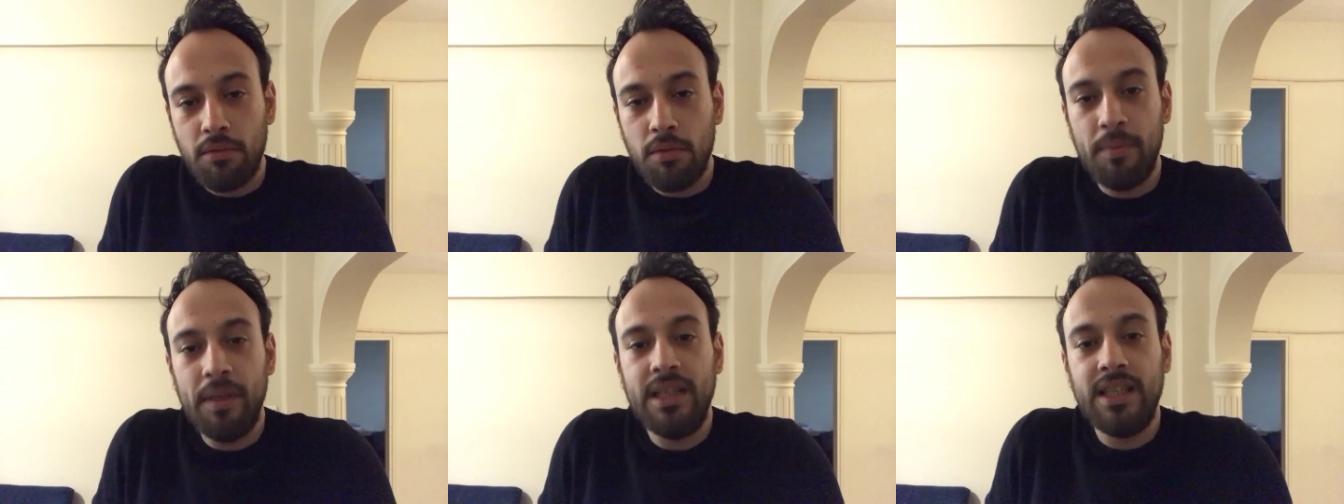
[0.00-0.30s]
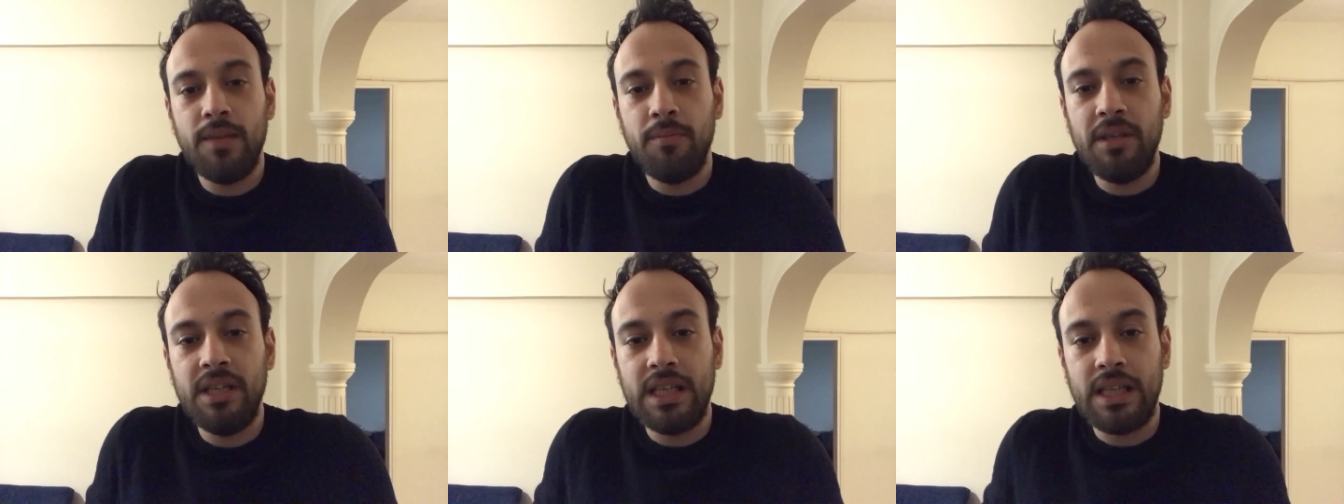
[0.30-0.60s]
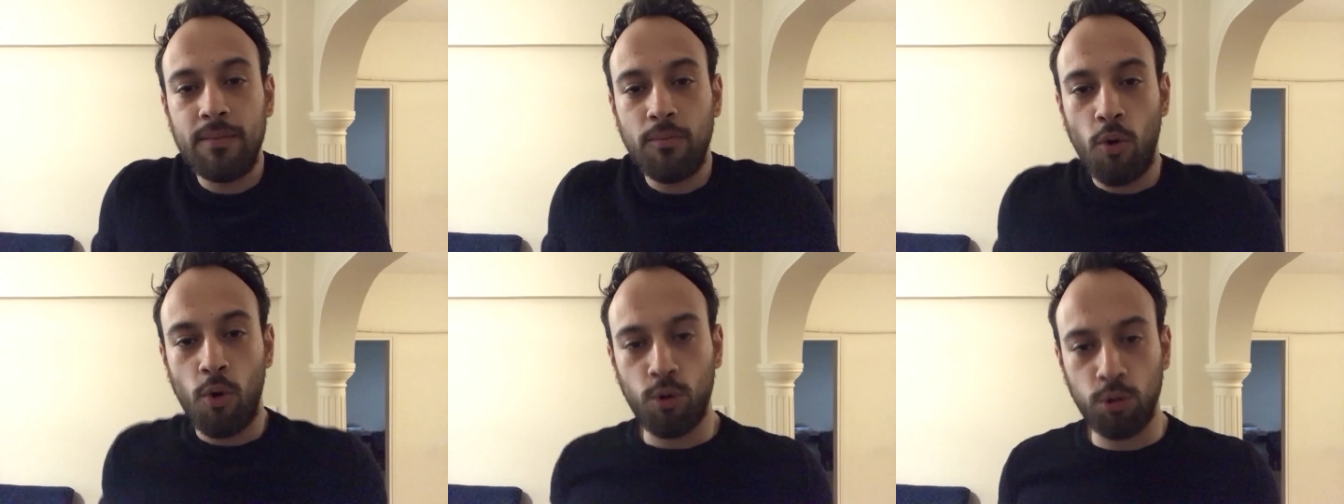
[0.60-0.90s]
bir bilgi
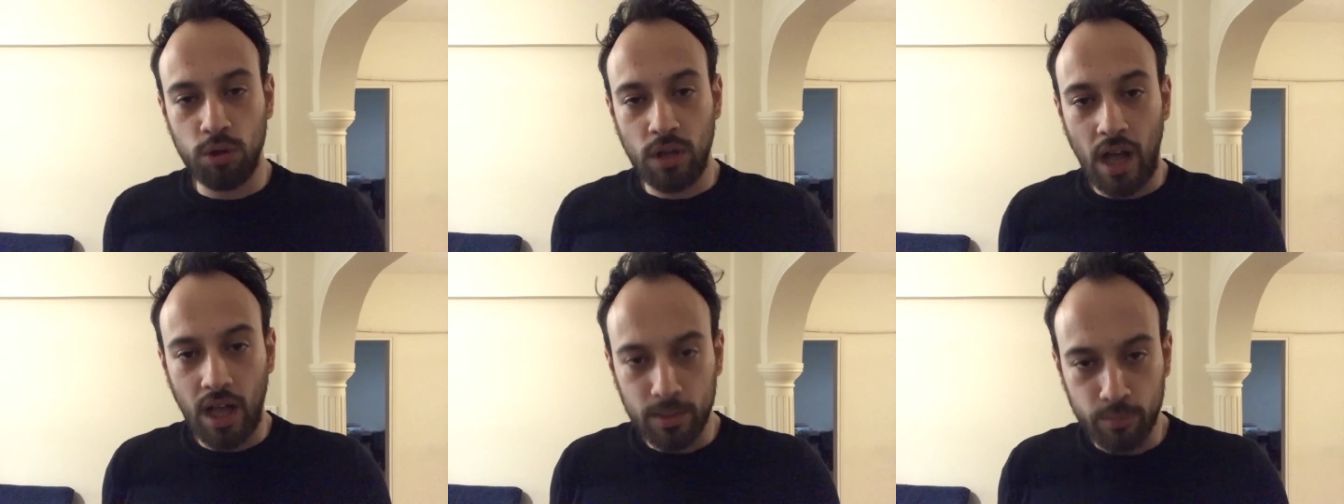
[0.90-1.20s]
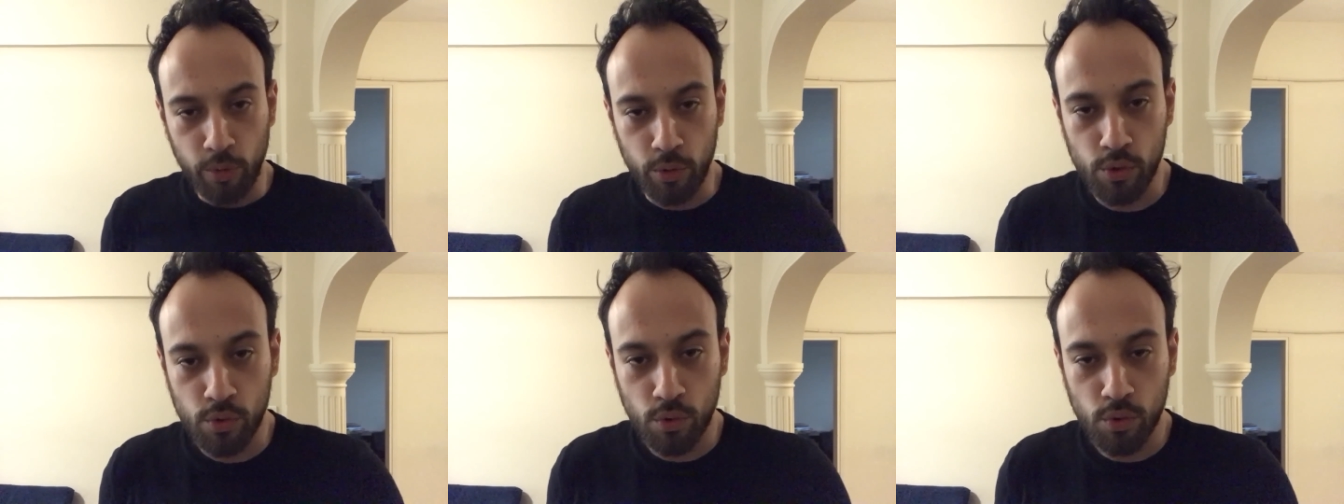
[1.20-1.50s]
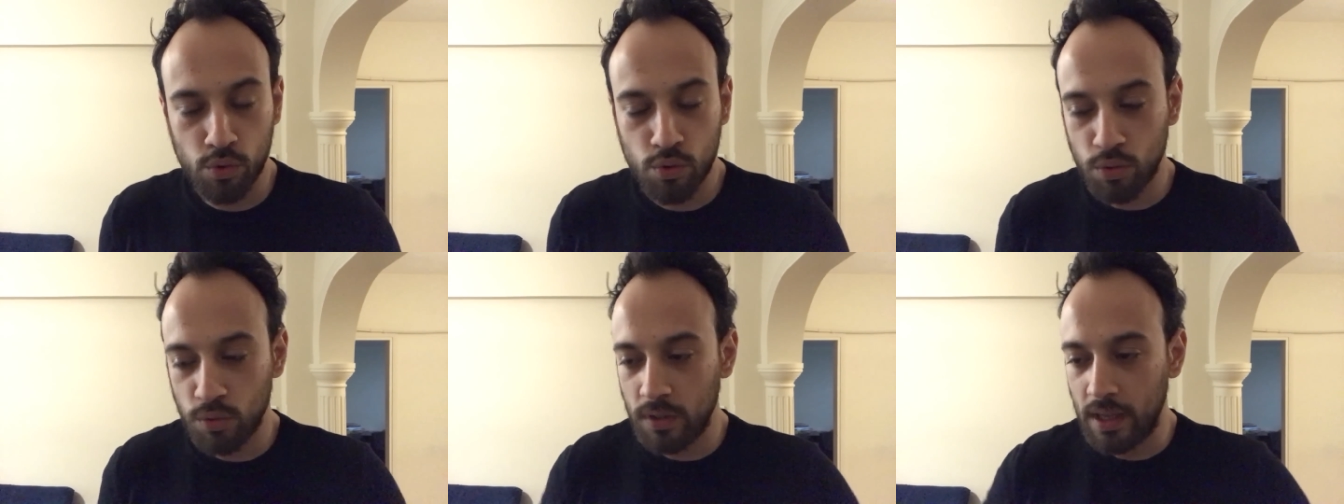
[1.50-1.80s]
birikim okulda
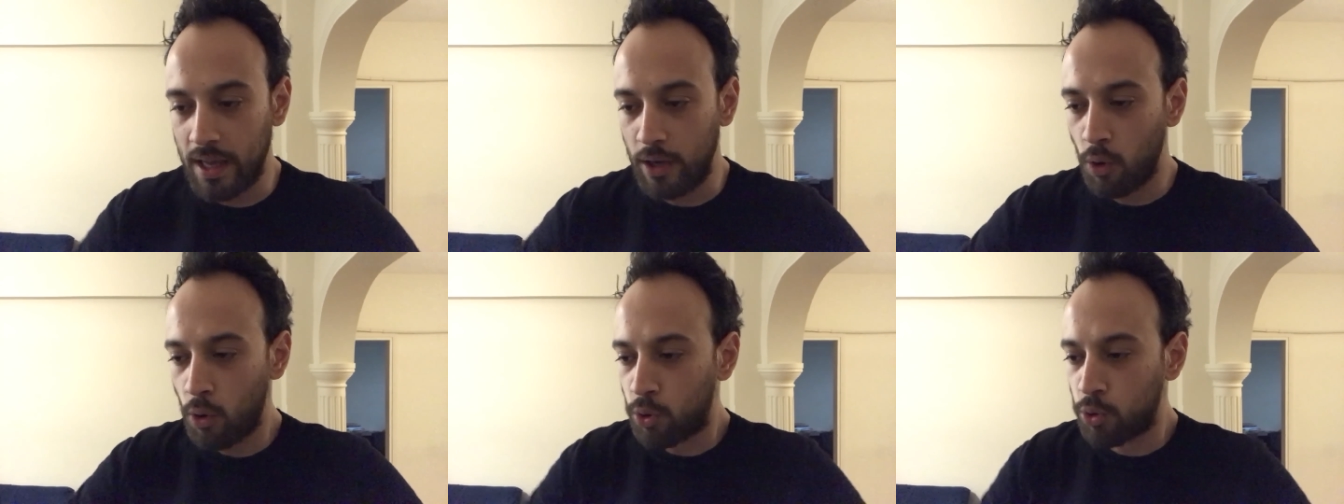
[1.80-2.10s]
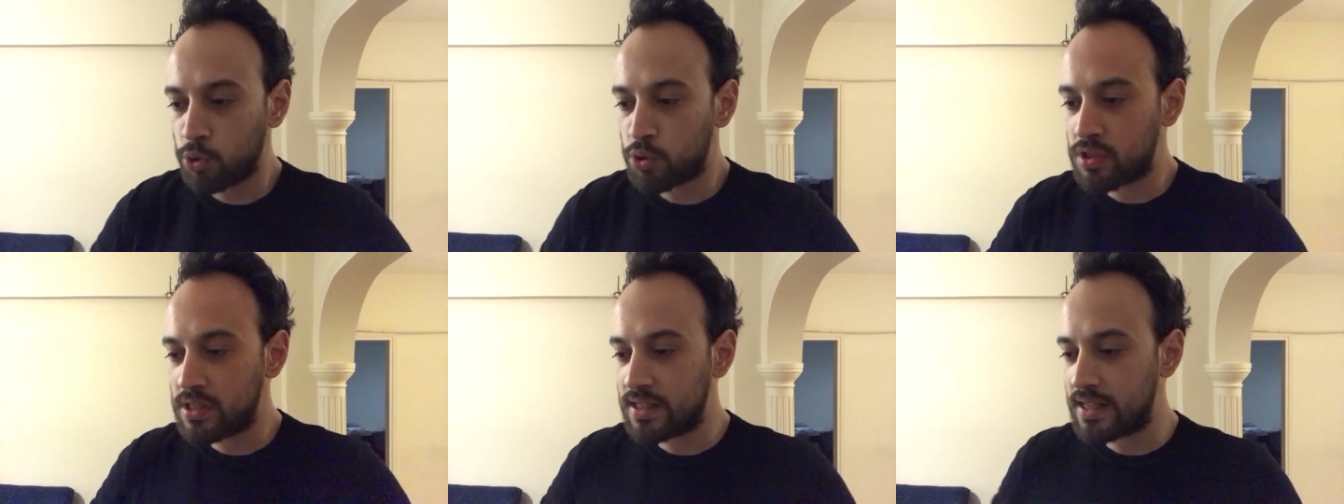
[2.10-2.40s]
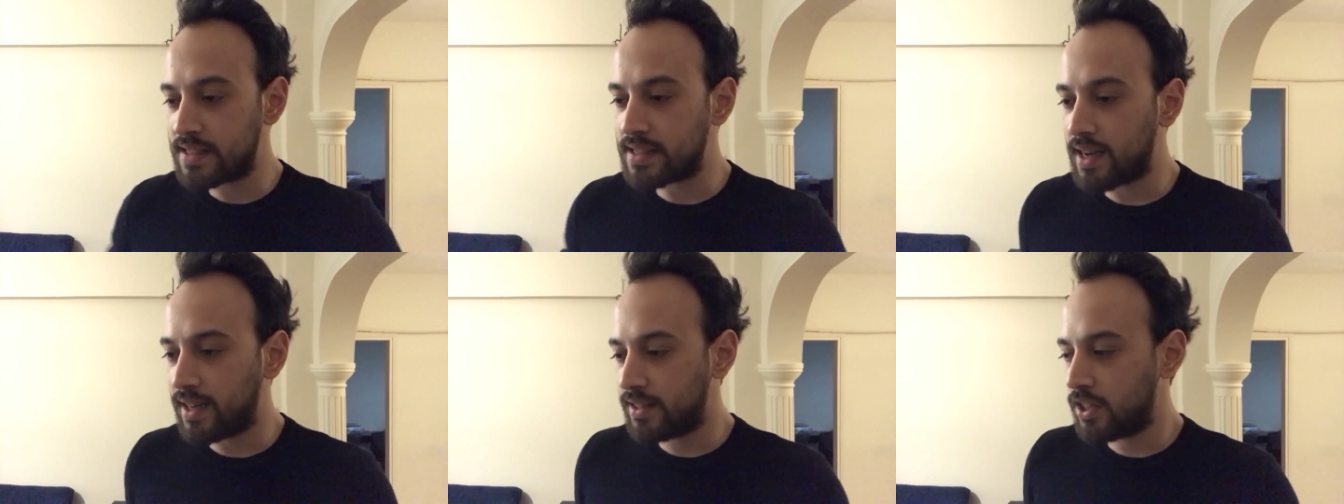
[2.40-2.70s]
almıyorsunuz. Yani okul
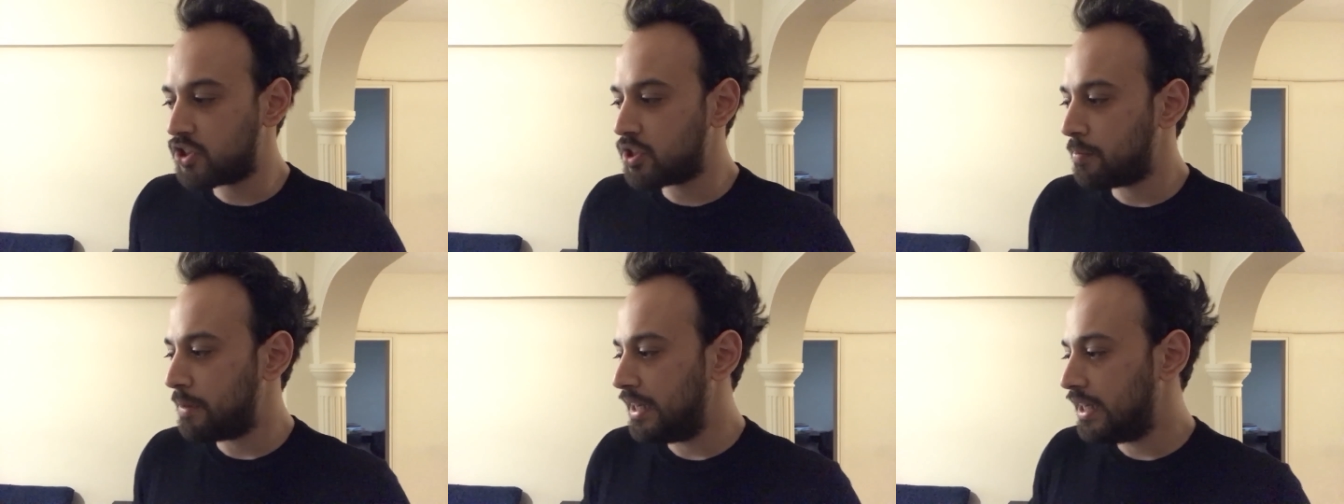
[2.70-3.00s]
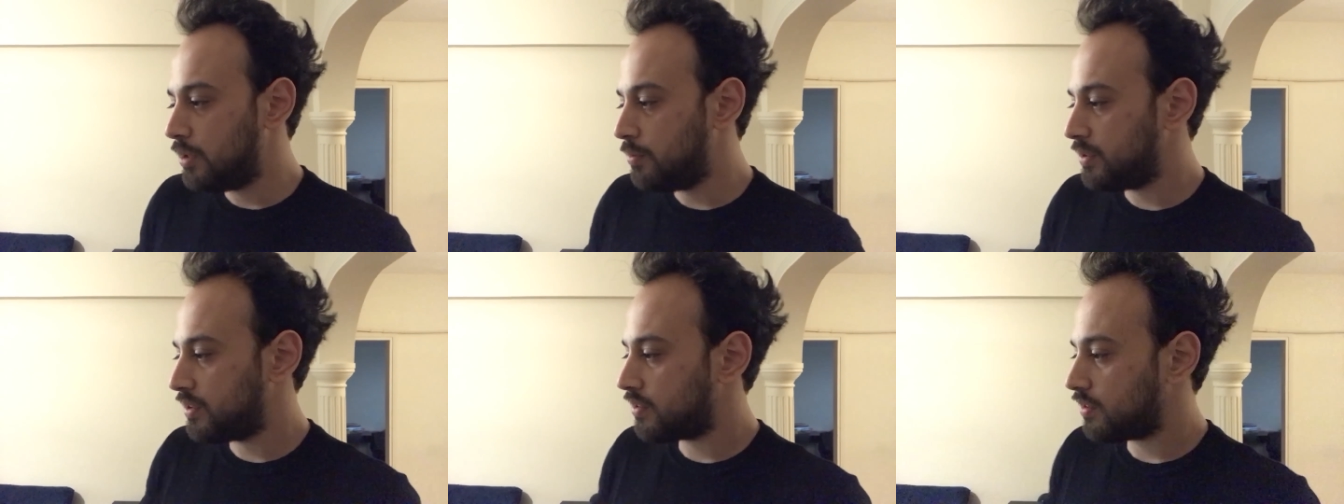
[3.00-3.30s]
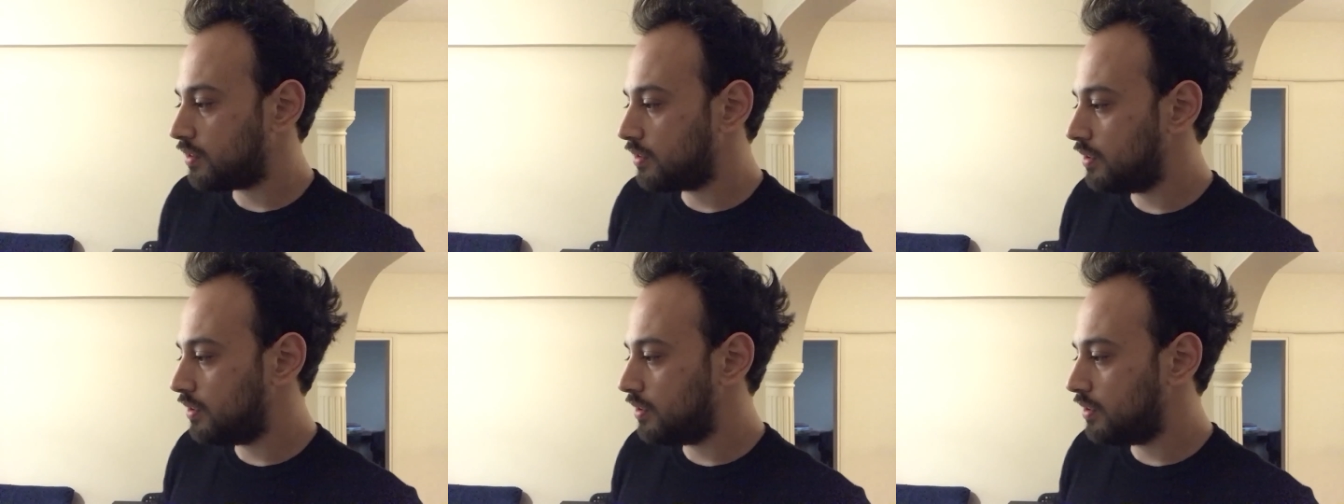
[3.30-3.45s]
size sadece belli bir